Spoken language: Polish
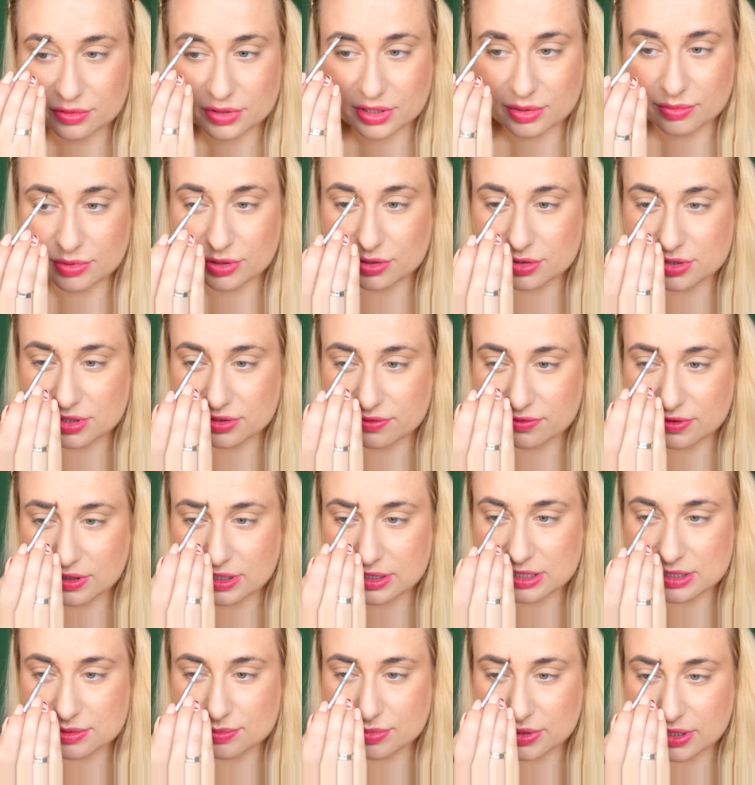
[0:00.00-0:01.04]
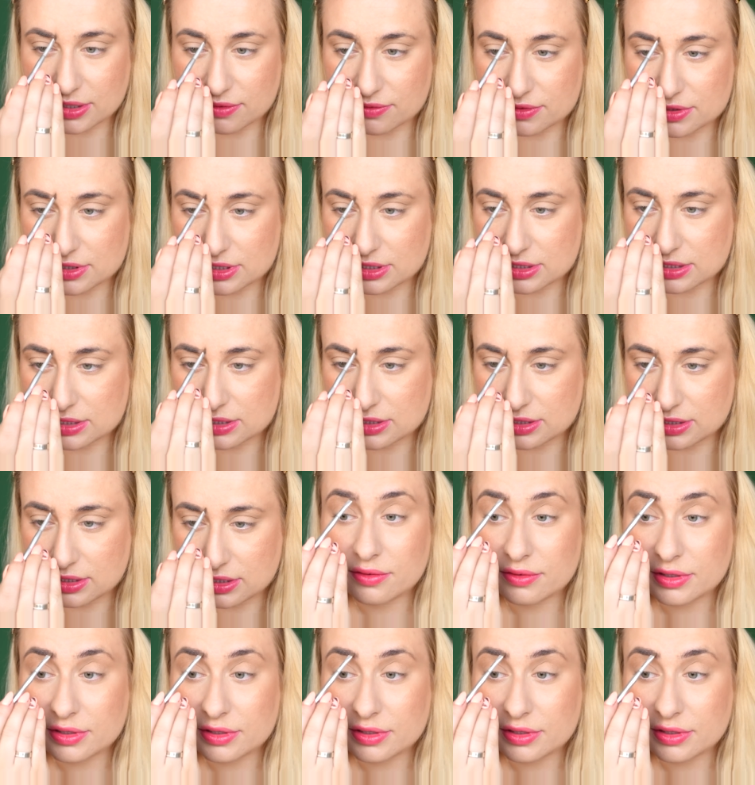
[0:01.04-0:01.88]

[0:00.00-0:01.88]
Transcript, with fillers: które mogą się fajnie sprawdzić.